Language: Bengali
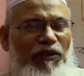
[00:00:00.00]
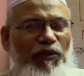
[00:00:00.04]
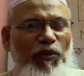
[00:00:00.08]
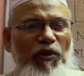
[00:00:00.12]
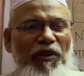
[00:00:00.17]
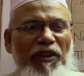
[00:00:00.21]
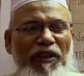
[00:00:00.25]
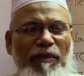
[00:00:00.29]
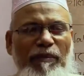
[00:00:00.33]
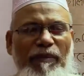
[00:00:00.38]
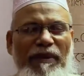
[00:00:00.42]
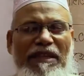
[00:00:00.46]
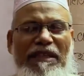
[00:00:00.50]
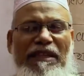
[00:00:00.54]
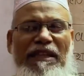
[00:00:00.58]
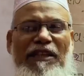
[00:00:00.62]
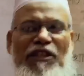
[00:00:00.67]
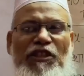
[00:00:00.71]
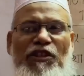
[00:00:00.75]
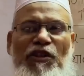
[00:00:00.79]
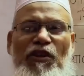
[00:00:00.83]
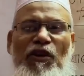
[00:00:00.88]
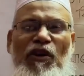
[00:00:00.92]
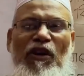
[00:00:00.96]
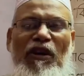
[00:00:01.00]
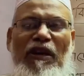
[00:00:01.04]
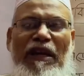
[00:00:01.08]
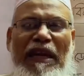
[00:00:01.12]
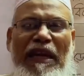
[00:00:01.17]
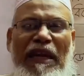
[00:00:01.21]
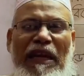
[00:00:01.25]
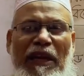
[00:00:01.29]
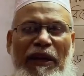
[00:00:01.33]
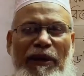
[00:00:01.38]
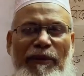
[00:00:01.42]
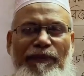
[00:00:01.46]
তড়িৎ বিশ্লেষ্য
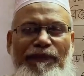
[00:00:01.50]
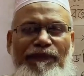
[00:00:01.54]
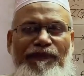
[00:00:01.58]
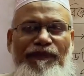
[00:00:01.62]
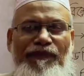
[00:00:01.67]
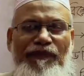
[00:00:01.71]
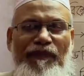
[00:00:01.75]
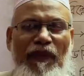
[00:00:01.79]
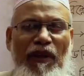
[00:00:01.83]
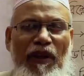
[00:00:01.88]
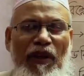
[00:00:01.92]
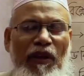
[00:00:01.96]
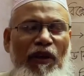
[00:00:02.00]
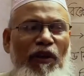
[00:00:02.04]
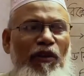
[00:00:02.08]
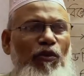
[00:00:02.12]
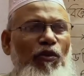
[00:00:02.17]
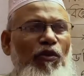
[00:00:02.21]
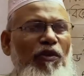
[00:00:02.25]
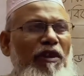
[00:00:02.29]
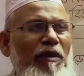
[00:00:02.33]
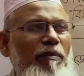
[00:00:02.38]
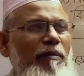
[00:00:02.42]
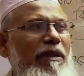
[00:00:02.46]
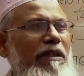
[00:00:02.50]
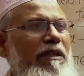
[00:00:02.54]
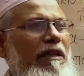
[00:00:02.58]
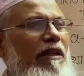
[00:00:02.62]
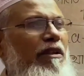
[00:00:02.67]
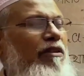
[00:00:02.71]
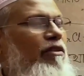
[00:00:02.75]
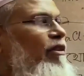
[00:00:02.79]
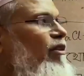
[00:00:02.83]
কী তড়িৎ বিশ্লেষ